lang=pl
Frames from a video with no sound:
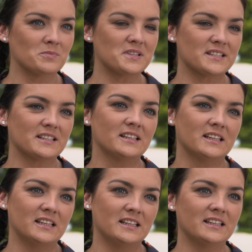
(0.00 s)
psy
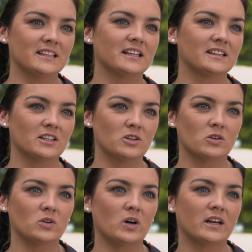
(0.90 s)
i
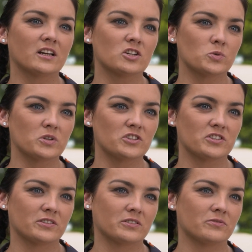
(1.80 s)
dlatego angażuję się